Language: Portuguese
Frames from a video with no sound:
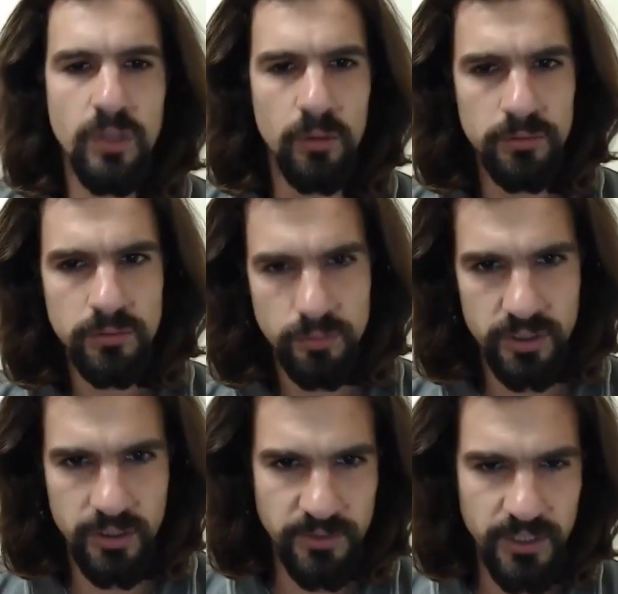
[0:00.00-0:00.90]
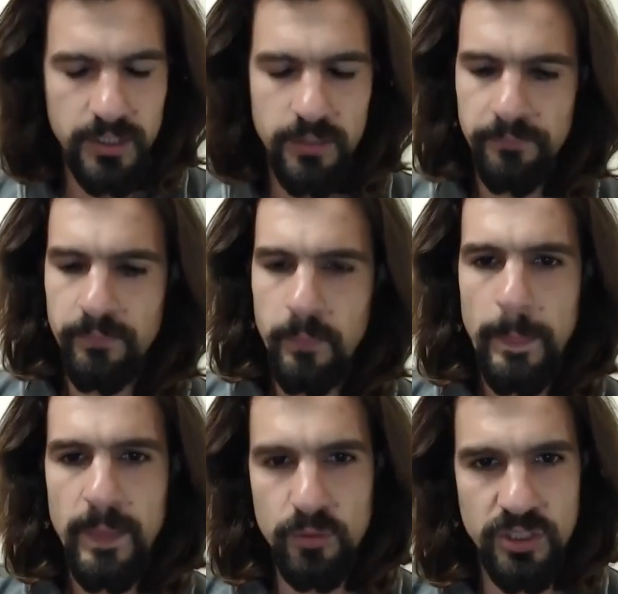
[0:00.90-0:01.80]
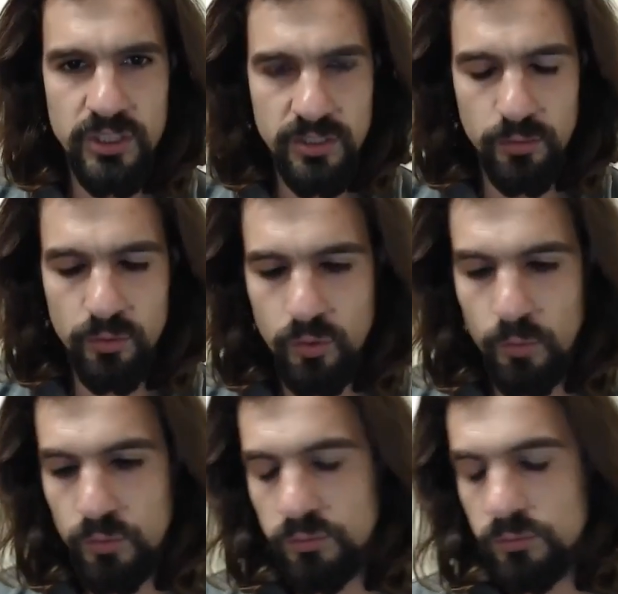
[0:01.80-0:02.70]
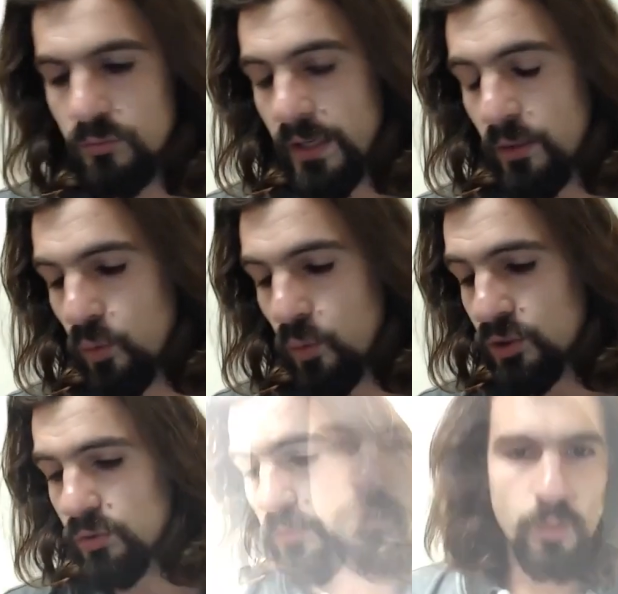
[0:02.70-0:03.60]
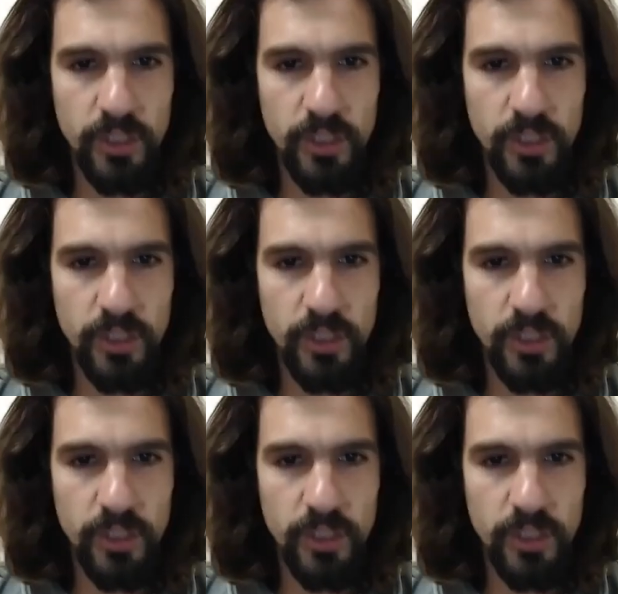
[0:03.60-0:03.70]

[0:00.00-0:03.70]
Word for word: Então, nós temos aí, utilizando isso como um recurso,